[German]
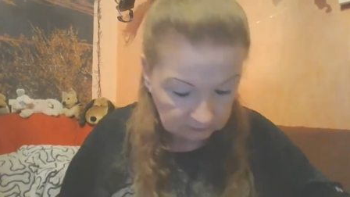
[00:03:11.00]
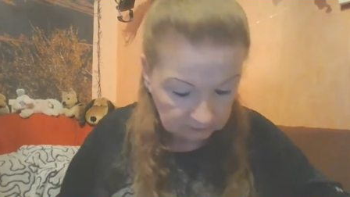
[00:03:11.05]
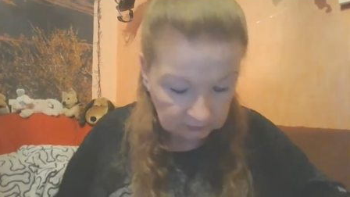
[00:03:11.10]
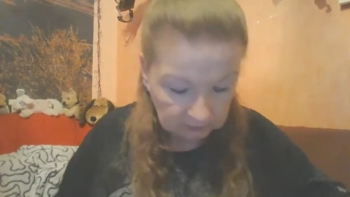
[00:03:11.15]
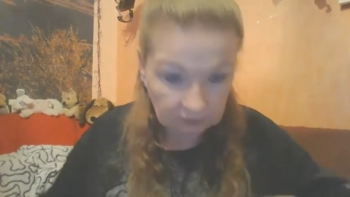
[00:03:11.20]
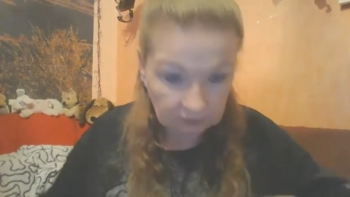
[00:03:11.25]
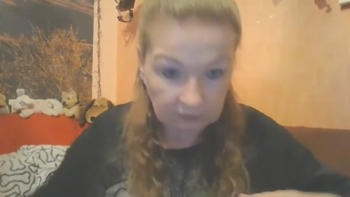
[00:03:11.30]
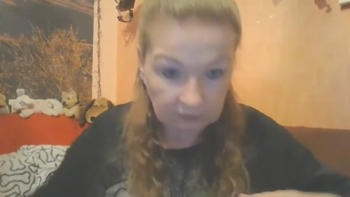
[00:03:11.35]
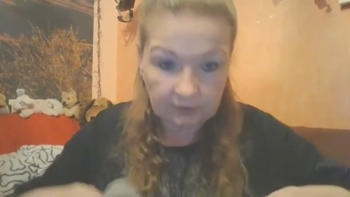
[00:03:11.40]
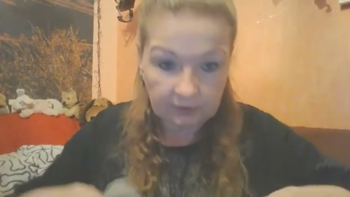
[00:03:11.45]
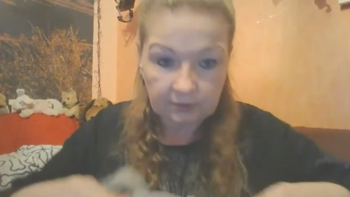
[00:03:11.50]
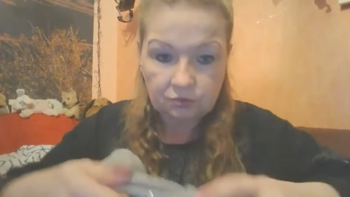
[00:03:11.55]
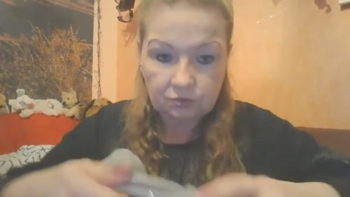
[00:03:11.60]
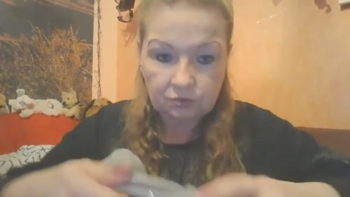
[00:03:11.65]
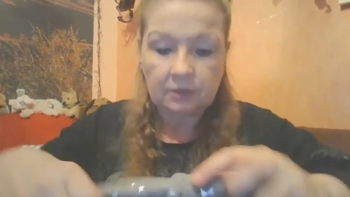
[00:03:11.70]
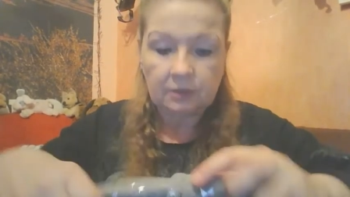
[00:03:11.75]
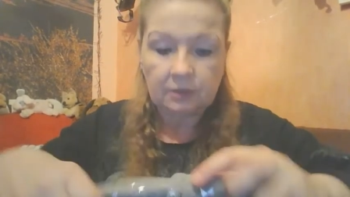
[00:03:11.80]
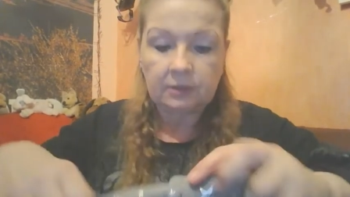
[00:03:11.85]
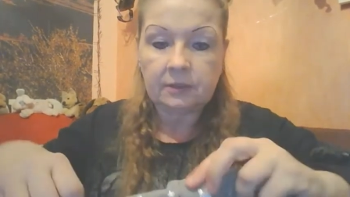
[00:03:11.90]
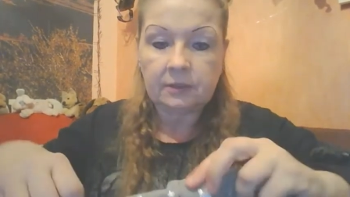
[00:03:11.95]
So, hier ist
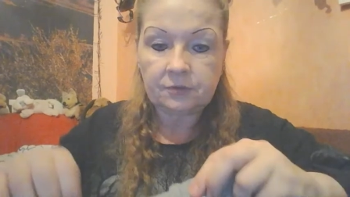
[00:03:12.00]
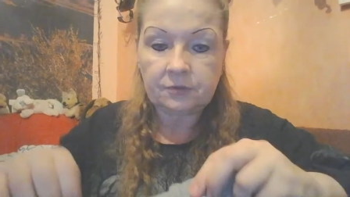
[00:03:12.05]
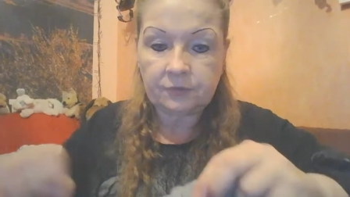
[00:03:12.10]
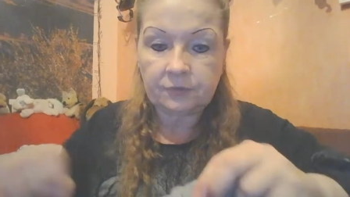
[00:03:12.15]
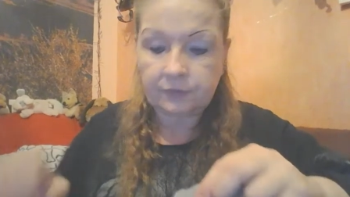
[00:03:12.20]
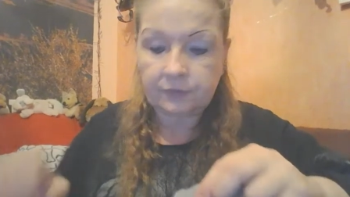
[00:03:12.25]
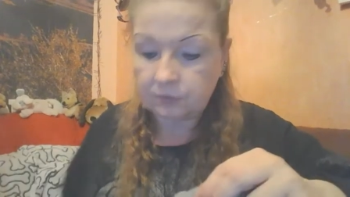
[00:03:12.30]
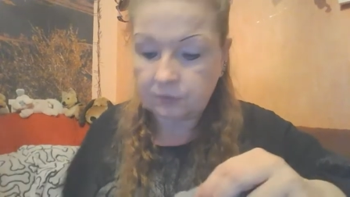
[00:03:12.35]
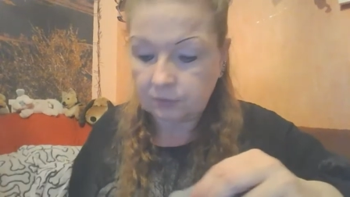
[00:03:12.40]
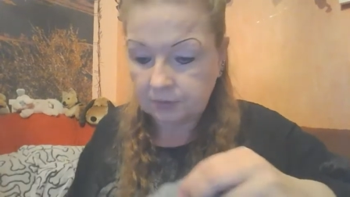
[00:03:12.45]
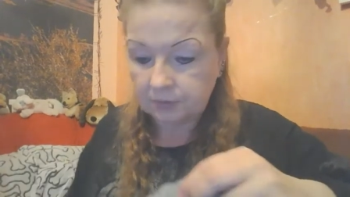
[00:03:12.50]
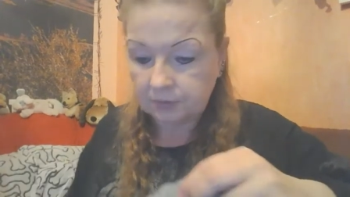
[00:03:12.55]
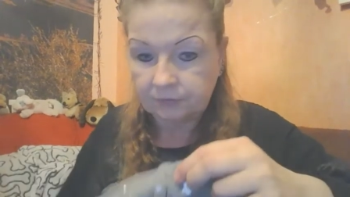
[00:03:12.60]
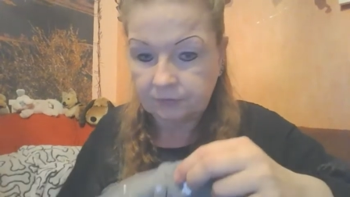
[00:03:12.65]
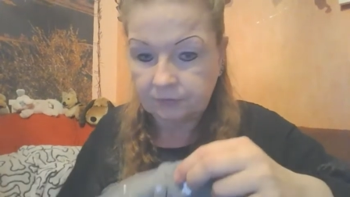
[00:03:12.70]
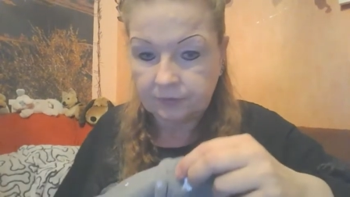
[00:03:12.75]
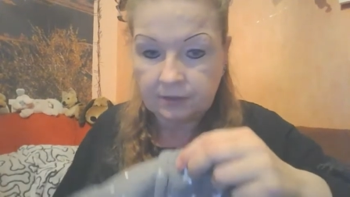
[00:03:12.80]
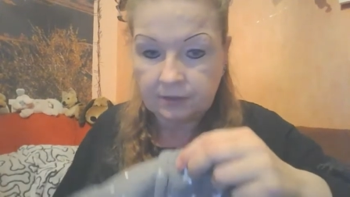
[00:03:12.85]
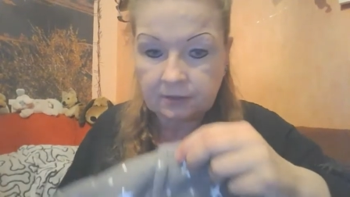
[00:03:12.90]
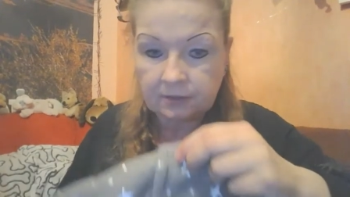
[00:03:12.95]
schon das ganz komplett
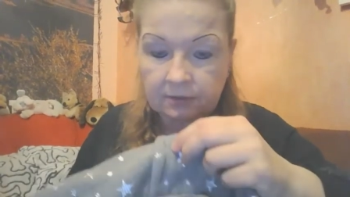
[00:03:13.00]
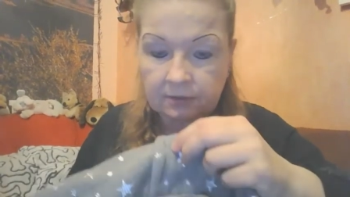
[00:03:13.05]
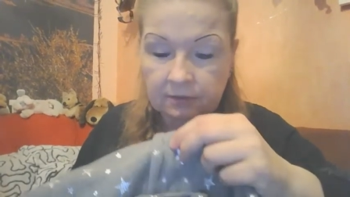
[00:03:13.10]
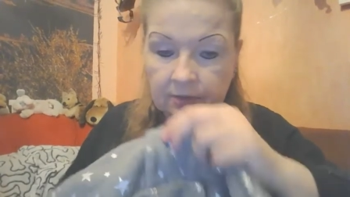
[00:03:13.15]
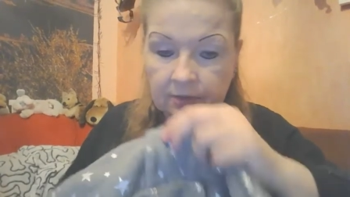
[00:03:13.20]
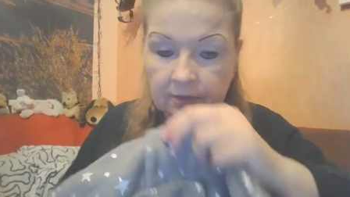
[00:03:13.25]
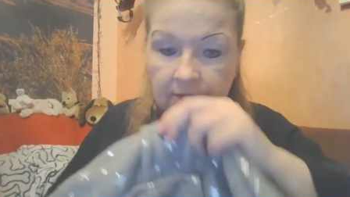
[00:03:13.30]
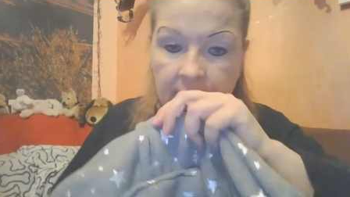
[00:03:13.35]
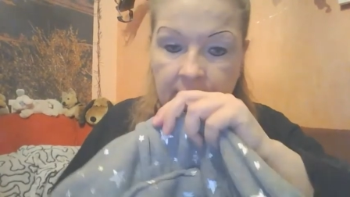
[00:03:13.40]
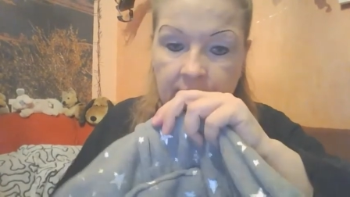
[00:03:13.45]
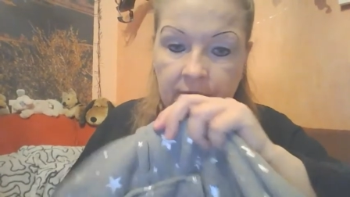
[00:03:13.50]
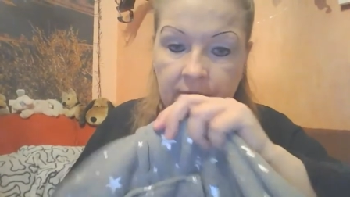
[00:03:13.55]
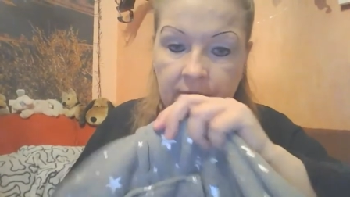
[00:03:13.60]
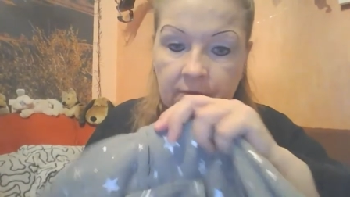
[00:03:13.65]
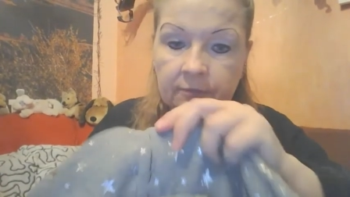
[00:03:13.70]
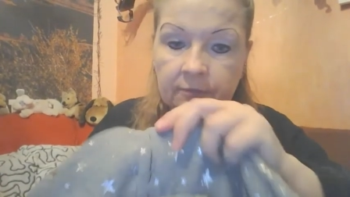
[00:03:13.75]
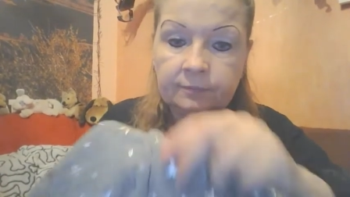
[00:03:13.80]
fertig genähte.